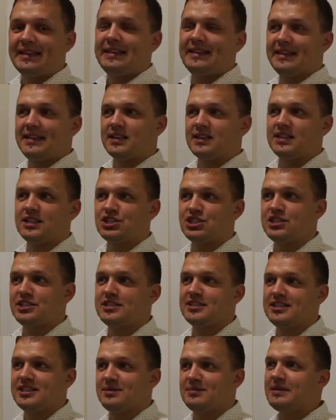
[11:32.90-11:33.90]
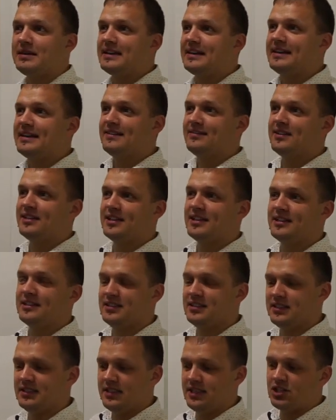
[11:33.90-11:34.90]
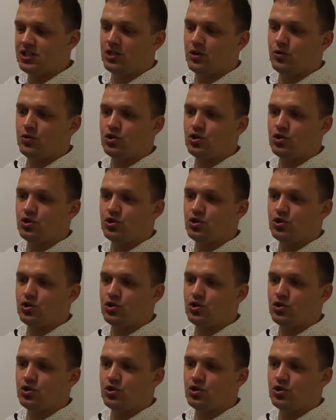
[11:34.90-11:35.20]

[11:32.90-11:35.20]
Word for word: Итак, наша система Elvery, я считаю,